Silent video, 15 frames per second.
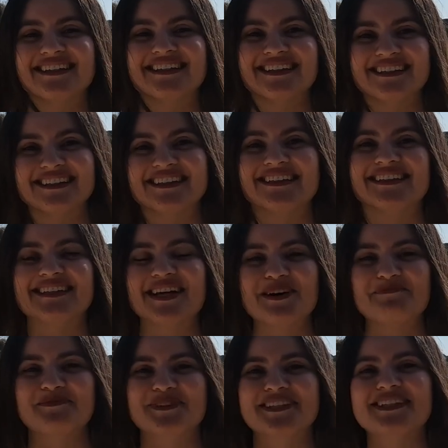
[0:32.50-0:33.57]
kalınır, ne
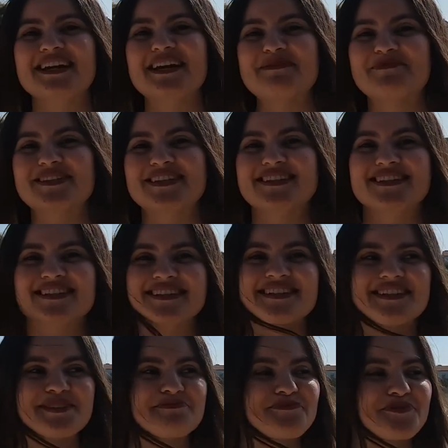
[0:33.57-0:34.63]
yapılır? Biz de sizin
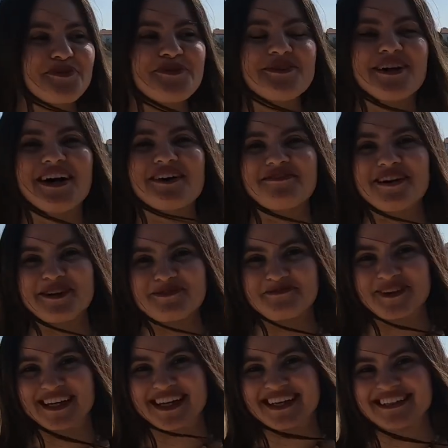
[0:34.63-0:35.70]
için bugün
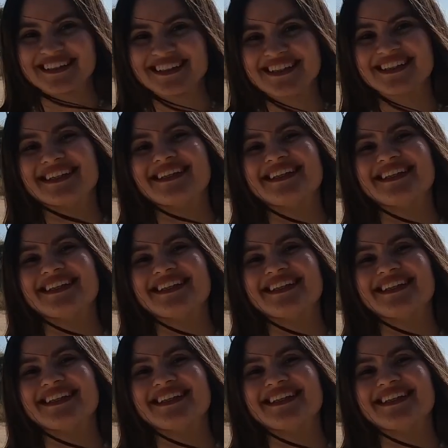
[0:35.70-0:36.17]
akvaryuma geldik.